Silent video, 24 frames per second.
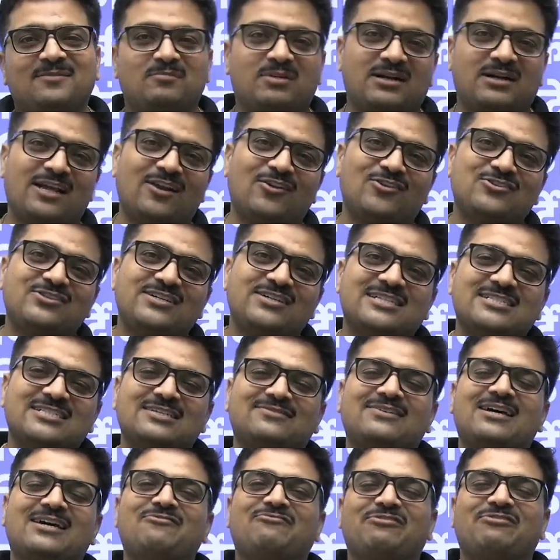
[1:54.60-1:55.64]
बड़ा लॉजिकल
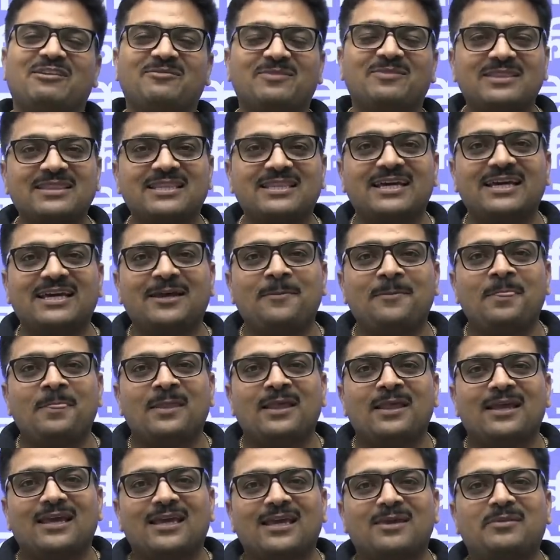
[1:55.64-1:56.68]
सवाल फिर बनता है
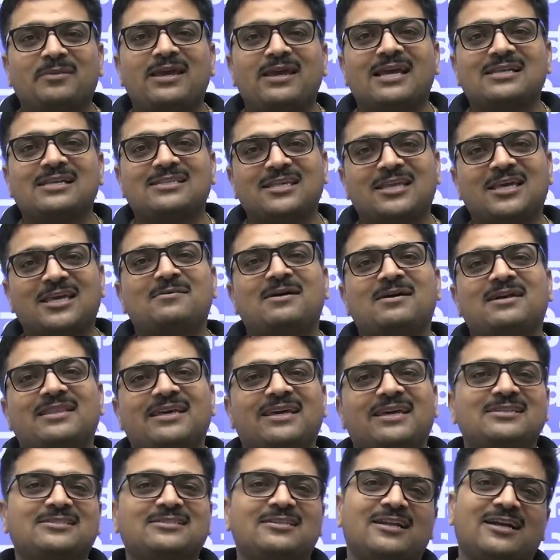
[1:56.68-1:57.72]
कि भाई ऐसी क्या बात
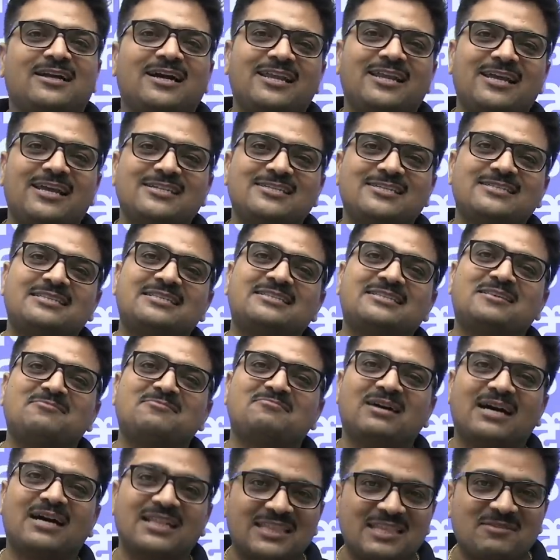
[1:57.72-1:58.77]
है कि सरकारी एजेंसीज की
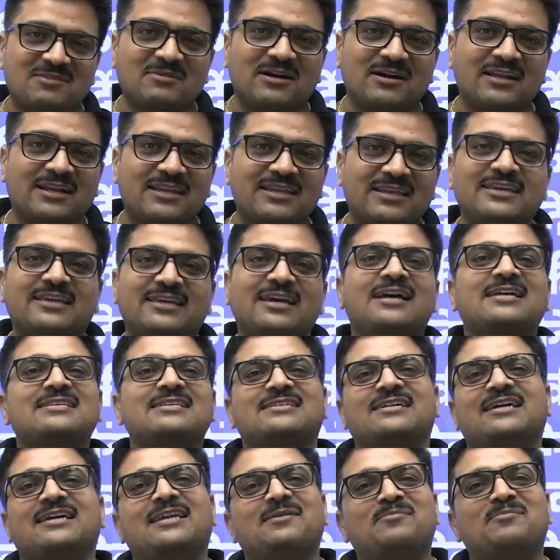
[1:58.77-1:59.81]
बात नहीं मान रही हैं क्या
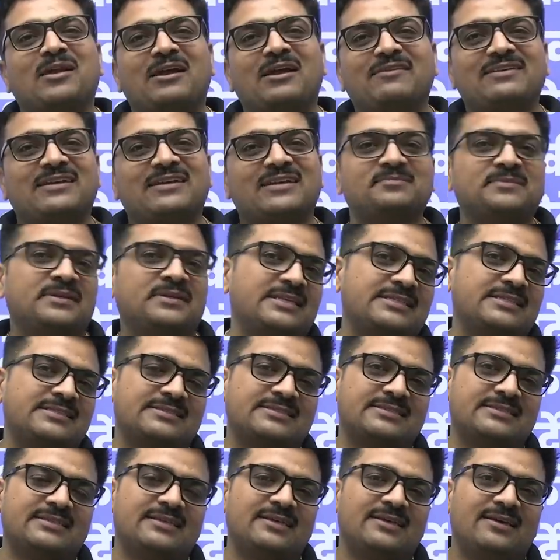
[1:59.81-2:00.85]
आजकल ये प्राइवेट कंपनीज
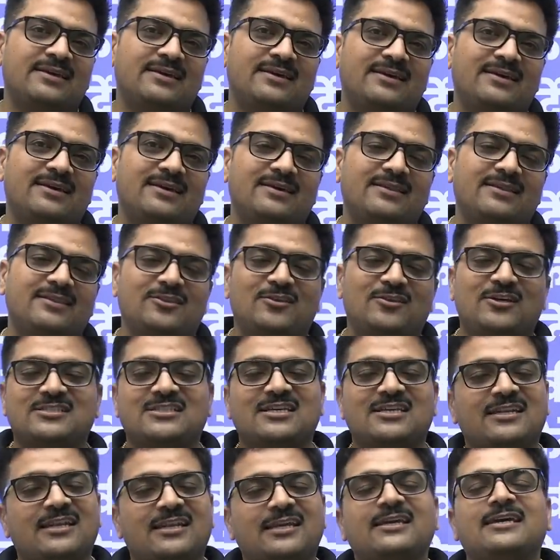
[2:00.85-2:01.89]
तो
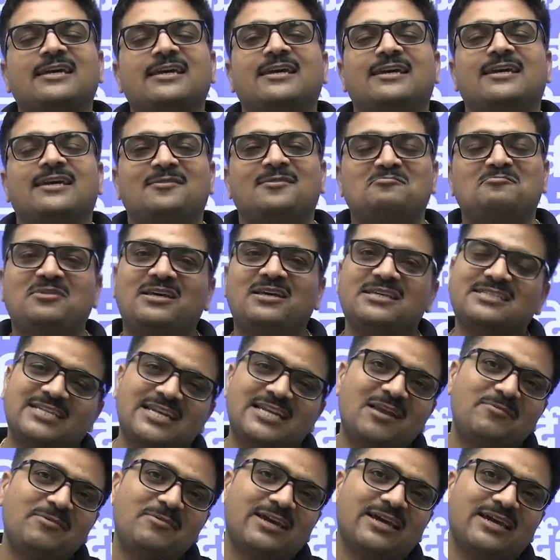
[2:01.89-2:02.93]
ऐसा नहीं है बी एस
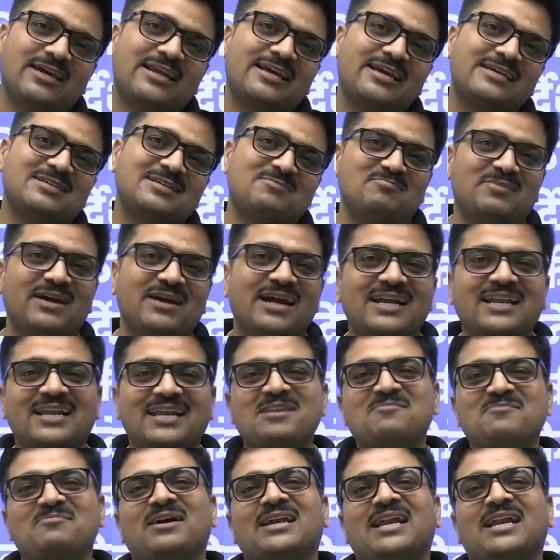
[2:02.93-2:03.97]
एन एल भी कह रहा है कि सब बैठ
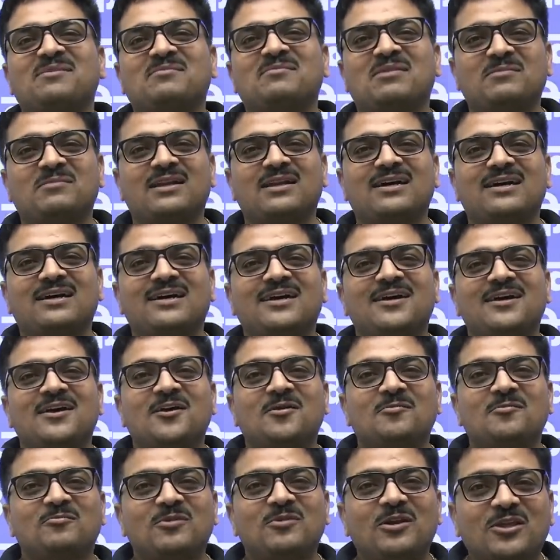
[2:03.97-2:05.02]
नहीं पा रहा है मामला
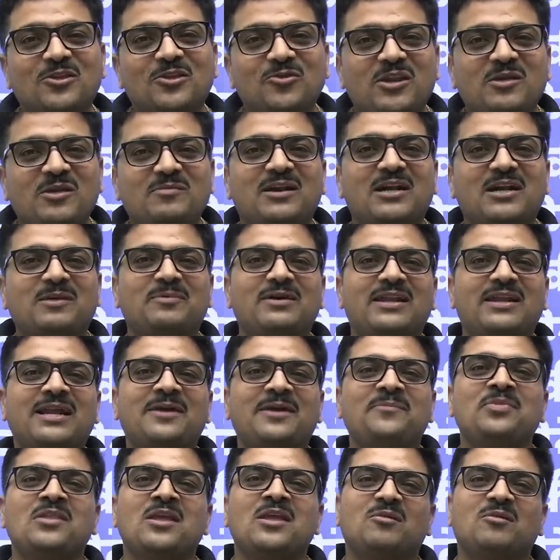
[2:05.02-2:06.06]
बोले क्यों नहीं बैठ पा रहा है